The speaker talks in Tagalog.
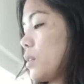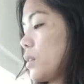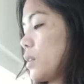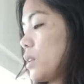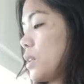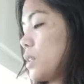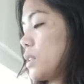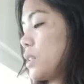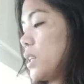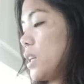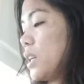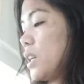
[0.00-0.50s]

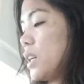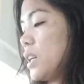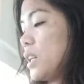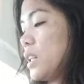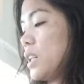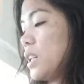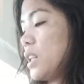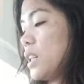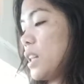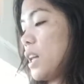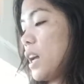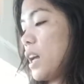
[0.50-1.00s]
Kasi
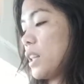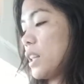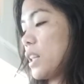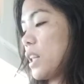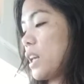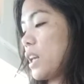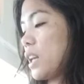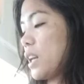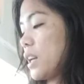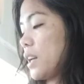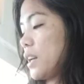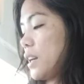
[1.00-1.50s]
need
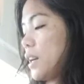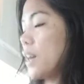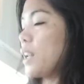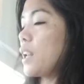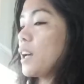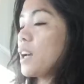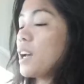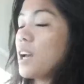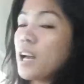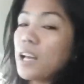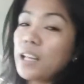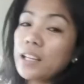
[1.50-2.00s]
dating,
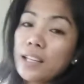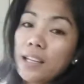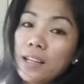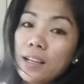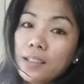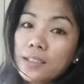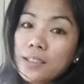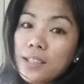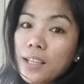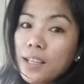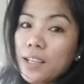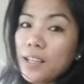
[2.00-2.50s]
alagaan din
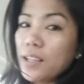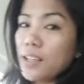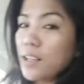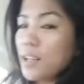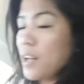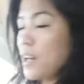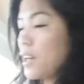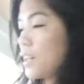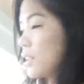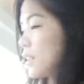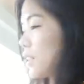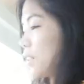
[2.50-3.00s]
ang sarili
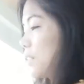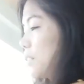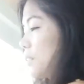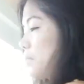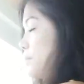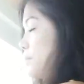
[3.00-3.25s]
natin.